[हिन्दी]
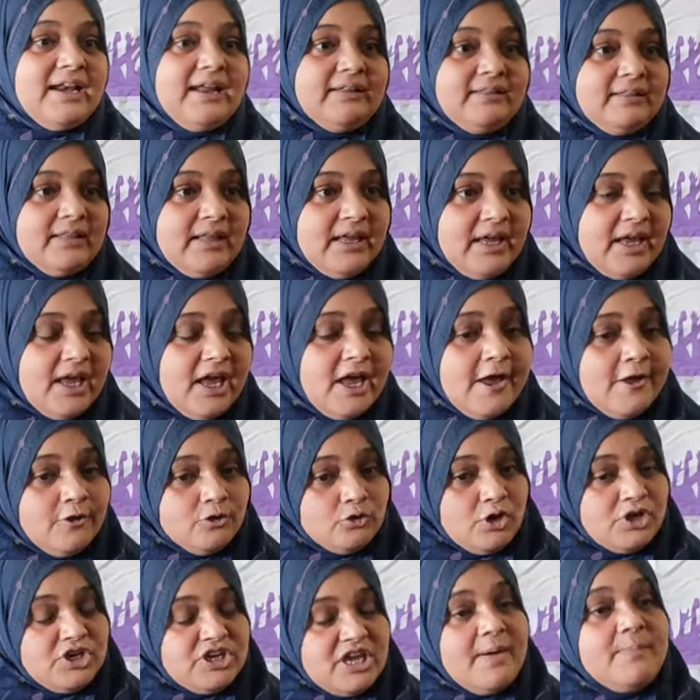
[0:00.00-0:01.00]
रहते हैं
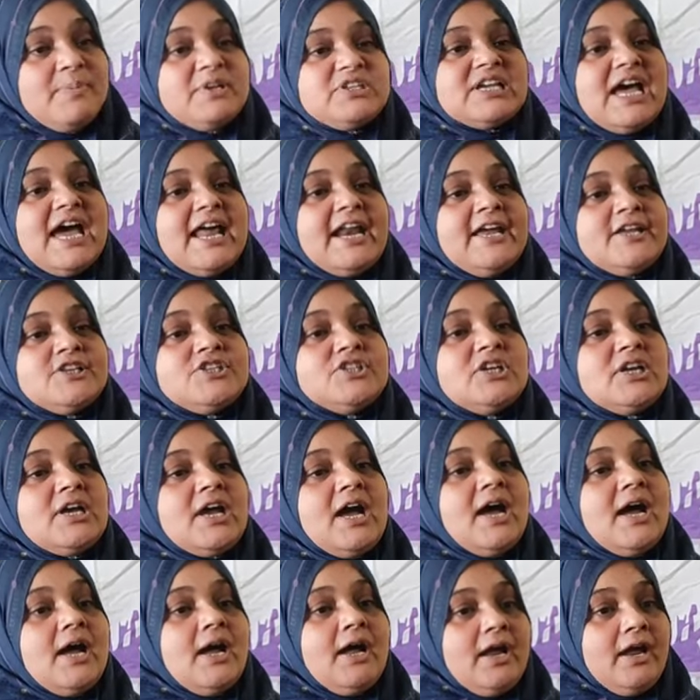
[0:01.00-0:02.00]
तो ये बेचारे जिनका